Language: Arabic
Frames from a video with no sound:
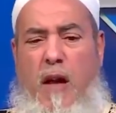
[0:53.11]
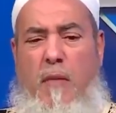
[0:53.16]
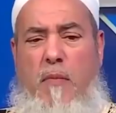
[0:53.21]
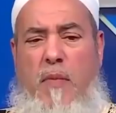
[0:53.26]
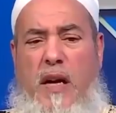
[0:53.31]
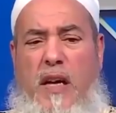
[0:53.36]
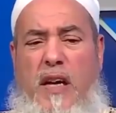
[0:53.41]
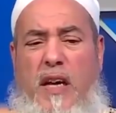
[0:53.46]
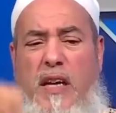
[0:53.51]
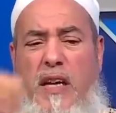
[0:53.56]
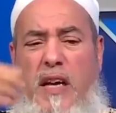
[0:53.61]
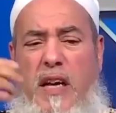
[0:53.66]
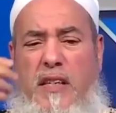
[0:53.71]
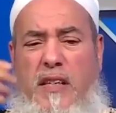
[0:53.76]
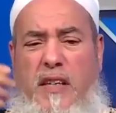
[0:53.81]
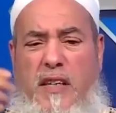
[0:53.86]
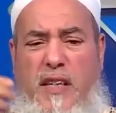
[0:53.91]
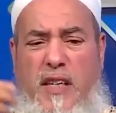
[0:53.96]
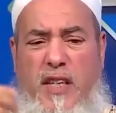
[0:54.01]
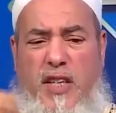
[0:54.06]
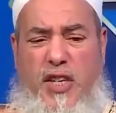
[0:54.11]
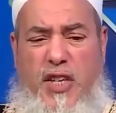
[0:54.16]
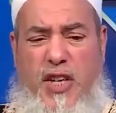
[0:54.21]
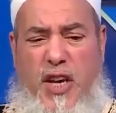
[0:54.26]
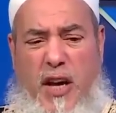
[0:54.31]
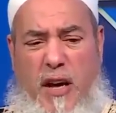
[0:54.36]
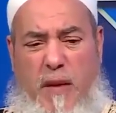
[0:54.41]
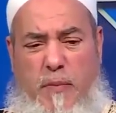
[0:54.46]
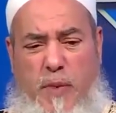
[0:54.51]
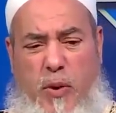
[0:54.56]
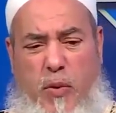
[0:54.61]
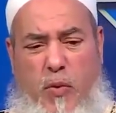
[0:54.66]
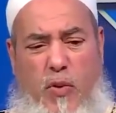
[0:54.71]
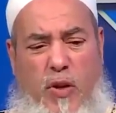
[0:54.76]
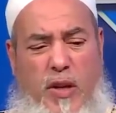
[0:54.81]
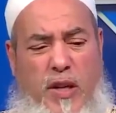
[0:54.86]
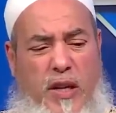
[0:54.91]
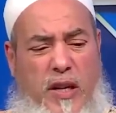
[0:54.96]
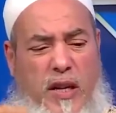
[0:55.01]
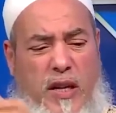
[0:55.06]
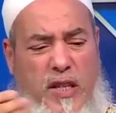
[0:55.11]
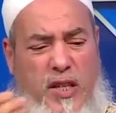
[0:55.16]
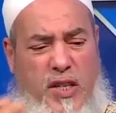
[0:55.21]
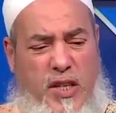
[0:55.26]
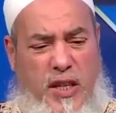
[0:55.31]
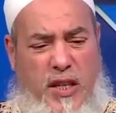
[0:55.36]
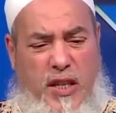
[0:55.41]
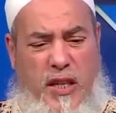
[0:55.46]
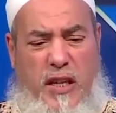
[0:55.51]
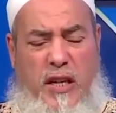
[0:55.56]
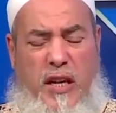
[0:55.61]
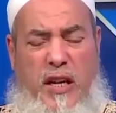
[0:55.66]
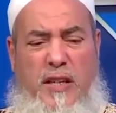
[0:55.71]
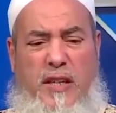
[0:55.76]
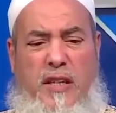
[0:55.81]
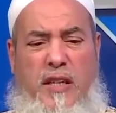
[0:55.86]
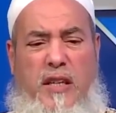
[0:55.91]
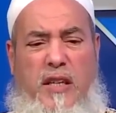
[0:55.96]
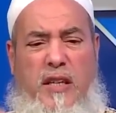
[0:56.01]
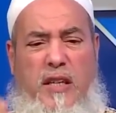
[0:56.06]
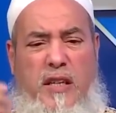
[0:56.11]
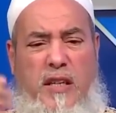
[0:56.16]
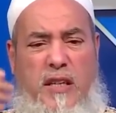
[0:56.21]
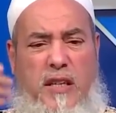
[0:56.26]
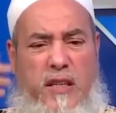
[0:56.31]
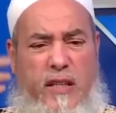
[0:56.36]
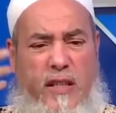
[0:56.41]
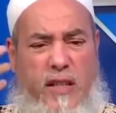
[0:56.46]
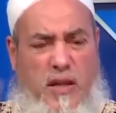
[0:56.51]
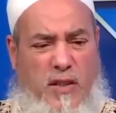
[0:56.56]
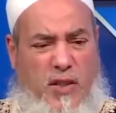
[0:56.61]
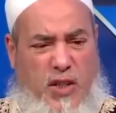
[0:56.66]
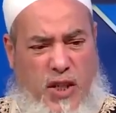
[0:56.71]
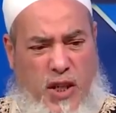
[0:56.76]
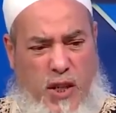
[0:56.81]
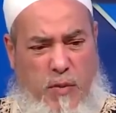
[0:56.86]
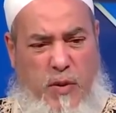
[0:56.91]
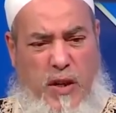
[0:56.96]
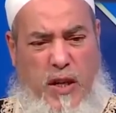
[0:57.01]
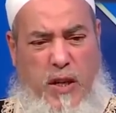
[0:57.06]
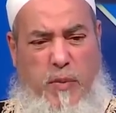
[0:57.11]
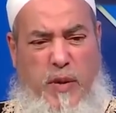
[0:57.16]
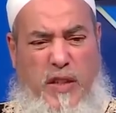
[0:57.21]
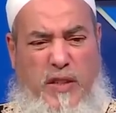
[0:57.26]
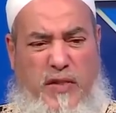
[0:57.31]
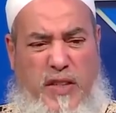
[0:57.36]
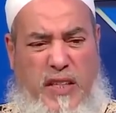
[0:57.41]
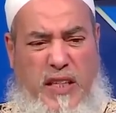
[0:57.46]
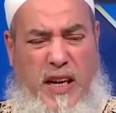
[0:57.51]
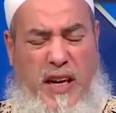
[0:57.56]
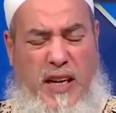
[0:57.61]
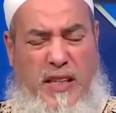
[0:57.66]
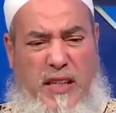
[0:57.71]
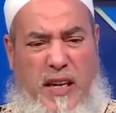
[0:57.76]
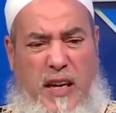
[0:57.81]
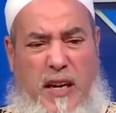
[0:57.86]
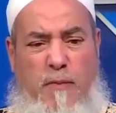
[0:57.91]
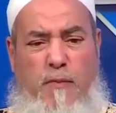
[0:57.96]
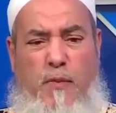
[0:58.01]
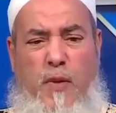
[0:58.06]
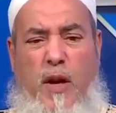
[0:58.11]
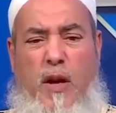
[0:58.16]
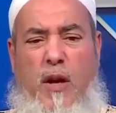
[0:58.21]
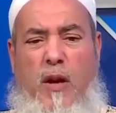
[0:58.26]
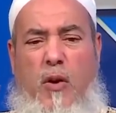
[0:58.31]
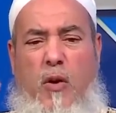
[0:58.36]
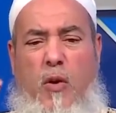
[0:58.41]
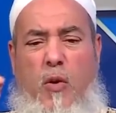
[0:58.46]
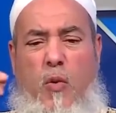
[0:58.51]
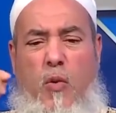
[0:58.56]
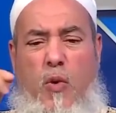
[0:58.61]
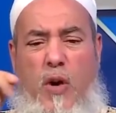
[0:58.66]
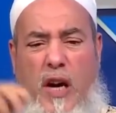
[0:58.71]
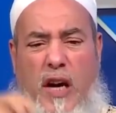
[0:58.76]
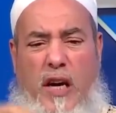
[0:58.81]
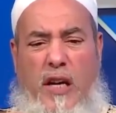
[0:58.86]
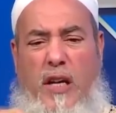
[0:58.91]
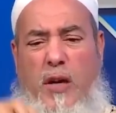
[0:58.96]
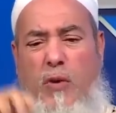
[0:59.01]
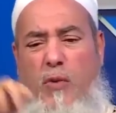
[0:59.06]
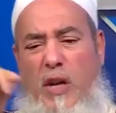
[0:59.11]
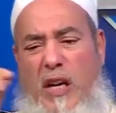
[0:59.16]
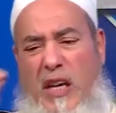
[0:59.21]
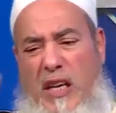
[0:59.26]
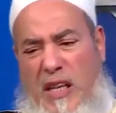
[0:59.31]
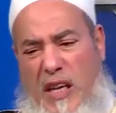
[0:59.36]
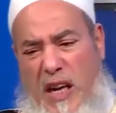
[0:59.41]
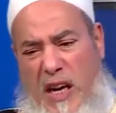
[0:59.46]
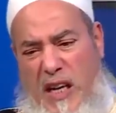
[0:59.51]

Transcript: أما لا يأتيني الشاب يقول لي يا شيخ أني زرت شيخ بالكبير في الصحراء وقال لي ولا